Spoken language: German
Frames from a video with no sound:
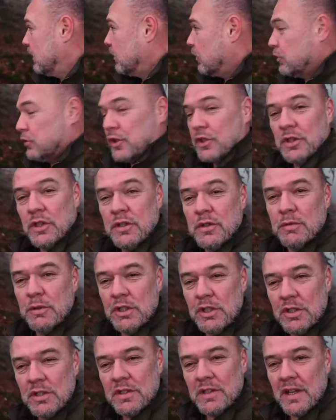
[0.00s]
Und in der
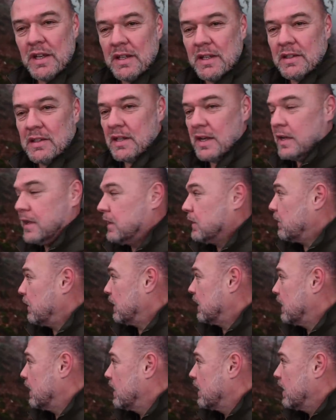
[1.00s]
Zwischenzeit erzähle ich
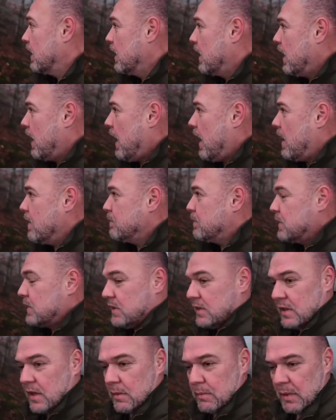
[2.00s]
euch ein
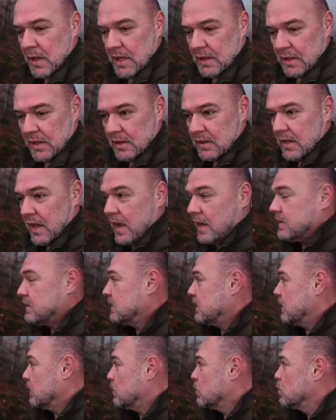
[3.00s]
bisschen mehr Details
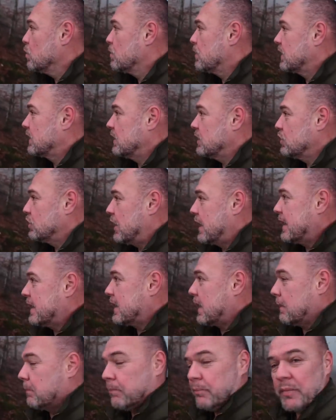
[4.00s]
hier über die
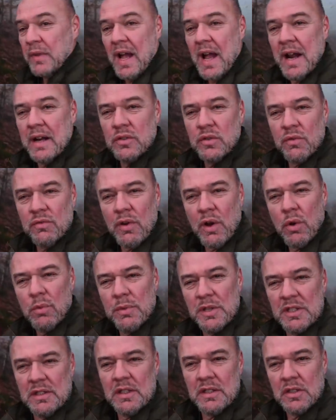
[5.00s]
Schlinge. Also warum
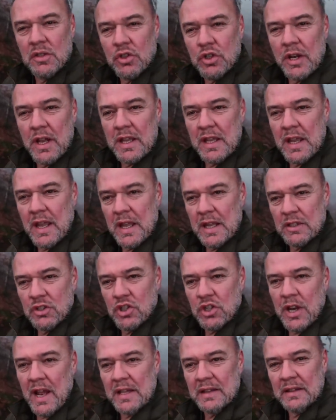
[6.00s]
ist diese Schlinge
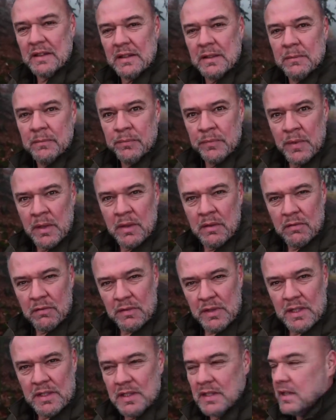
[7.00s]
entstanden,
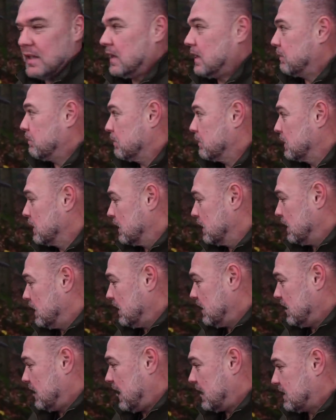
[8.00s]
wie sie eben
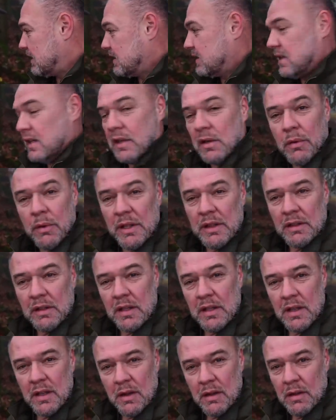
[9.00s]
jetzt sich heute
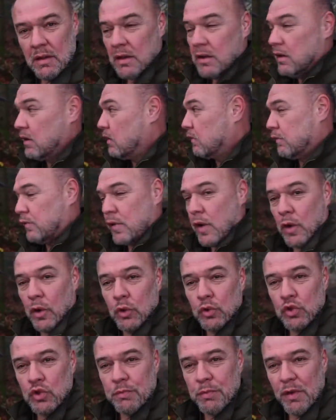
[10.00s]
hier vor
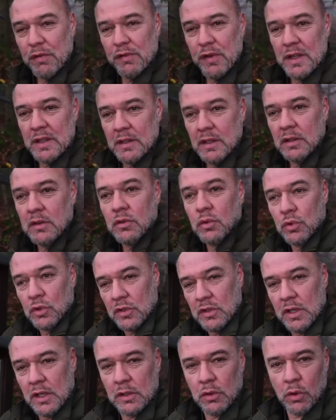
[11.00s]
uns befindet oder
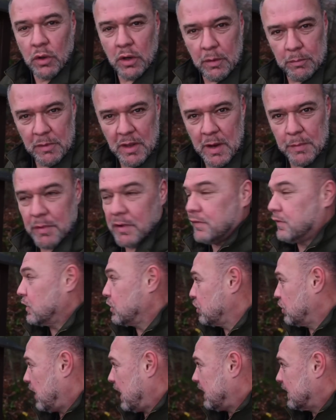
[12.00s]
sich noch im Nebel
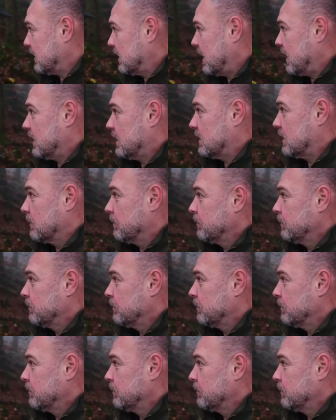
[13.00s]
versteckt hält